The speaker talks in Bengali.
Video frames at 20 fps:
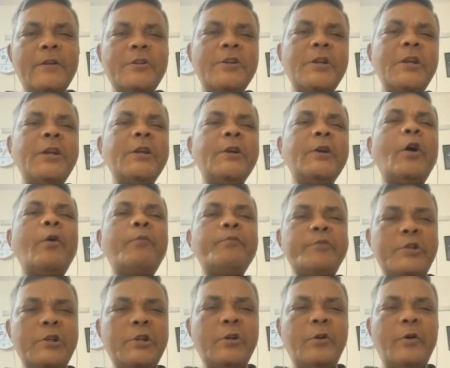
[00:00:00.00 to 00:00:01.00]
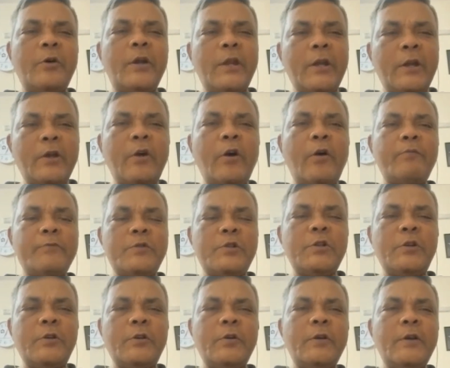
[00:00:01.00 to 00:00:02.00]
সেটি কম ছিল অনেক কম
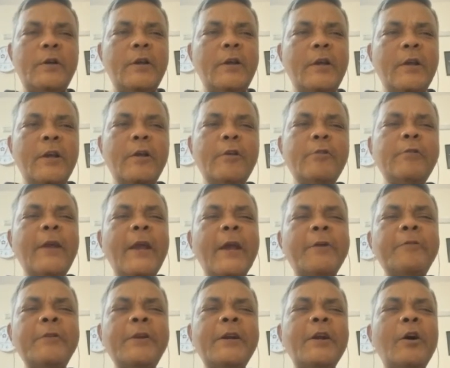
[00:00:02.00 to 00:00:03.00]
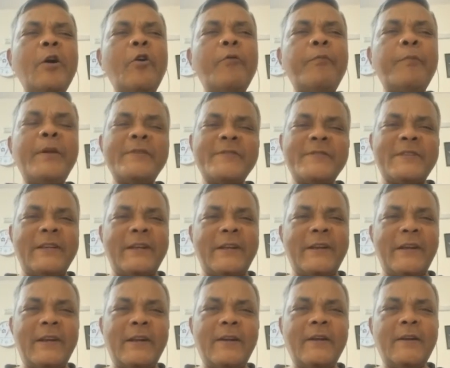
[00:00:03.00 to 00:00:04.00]
ছিল কিন্তু এখন এটা ওপেন
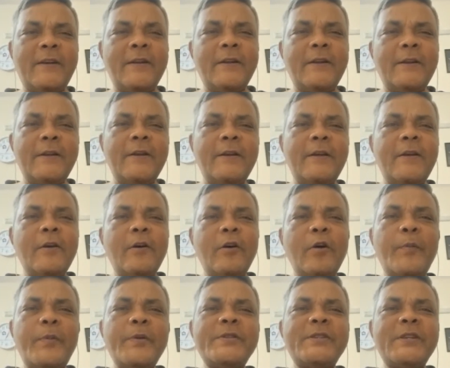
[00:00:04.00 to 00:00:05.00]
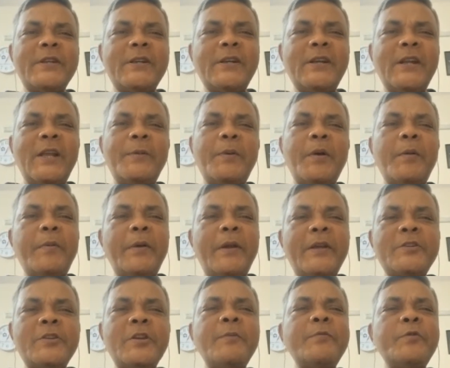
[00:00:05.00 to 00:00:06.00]
সিক্রেট ওপেন সিক্রেট এইভাবে
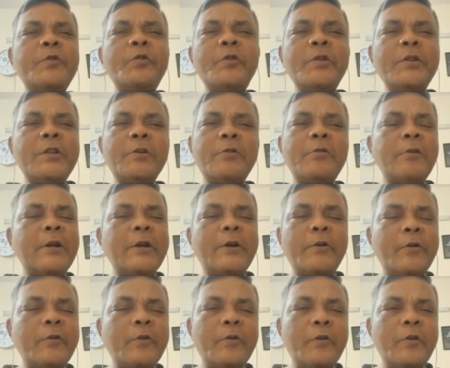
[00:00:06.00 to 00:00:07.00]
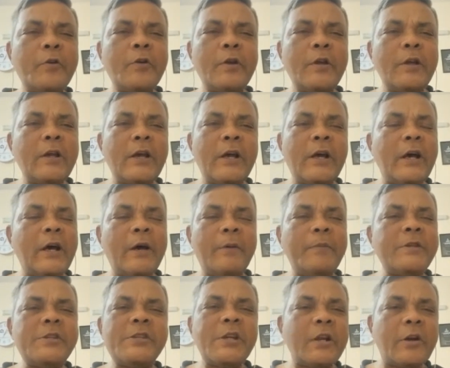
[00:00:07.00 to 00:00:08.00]
এসব দুর্নীতি করলে কোনো
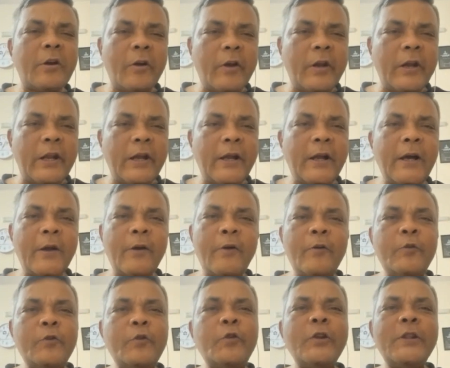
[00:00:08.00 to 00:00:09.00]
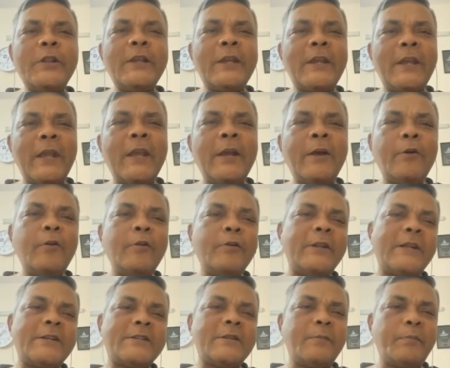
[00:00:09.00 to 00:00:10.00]
বিচার হয় না কারণ দুর্নীতি কে করলো
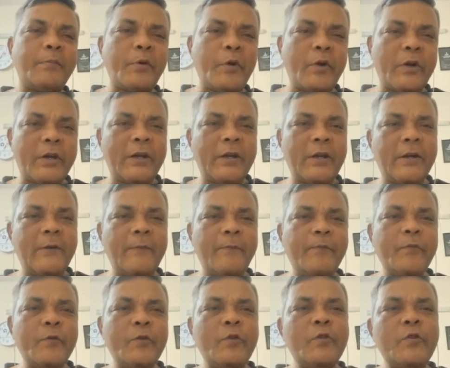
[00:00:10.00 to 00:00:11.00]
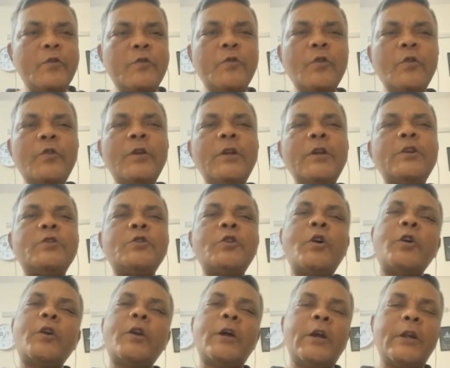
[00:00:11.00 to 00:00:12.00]
দ্যাটস ইম্পর্টেন্ট যদি
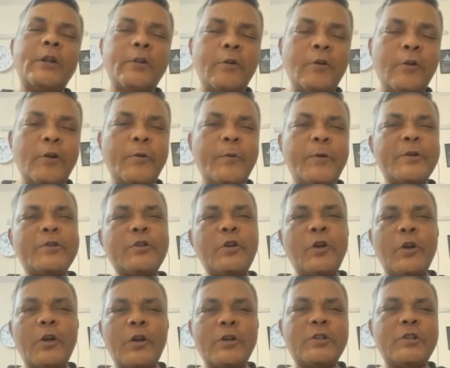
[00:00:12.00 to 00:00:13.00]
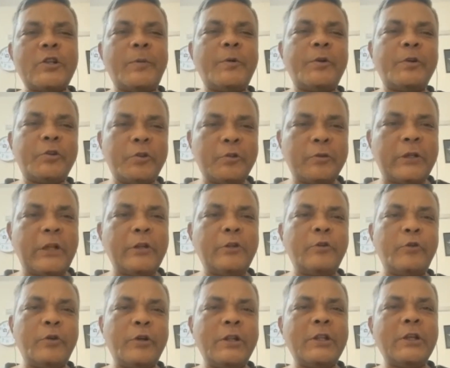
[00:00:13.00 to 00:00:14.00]
সরকার দলীয় বা সরকার সমর্থকরা
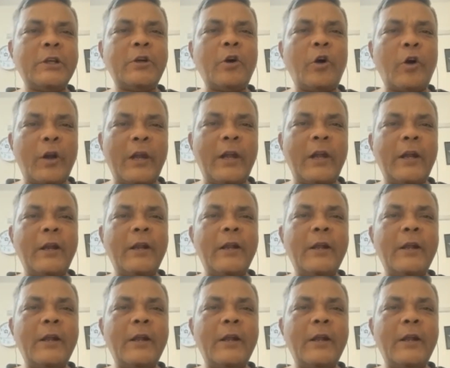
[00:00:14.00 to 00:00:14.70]
দুর্নীতি করেন